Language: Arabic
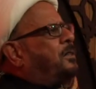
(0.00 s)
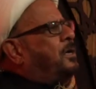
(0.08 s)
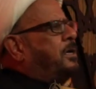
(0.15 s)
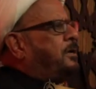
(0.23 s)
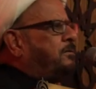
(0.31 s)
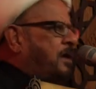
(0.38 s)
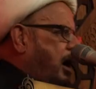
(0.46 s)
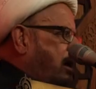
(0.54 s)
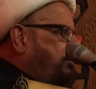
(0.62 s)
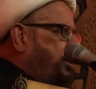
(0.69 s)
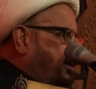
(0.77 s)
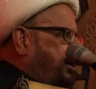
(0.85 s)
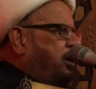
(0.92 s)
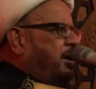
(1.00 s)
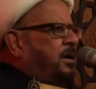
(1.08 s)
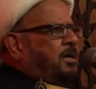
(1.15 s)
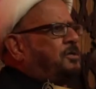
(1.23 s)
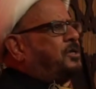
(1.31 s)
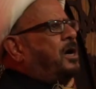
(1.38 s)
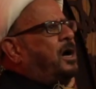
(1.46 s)
الكتابه،
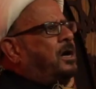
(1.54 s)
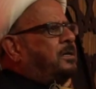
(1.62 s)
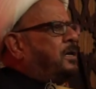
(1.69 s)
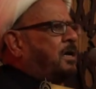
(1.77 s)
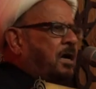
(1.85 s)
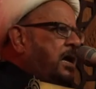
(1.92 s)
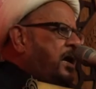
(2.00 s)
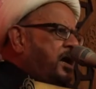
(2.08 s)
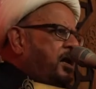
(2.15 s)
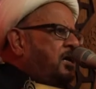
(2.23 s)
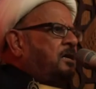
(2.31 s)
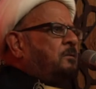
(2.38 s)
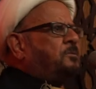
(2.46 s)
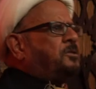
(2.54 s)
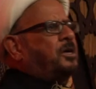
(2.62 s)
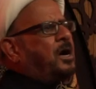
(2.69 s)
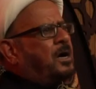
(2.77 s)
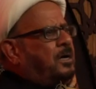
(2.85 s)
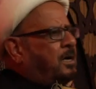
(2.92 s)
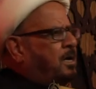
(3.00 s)
جهاد القلب،
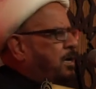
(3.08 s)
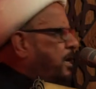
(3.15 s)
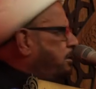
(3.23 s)
جهاد اليد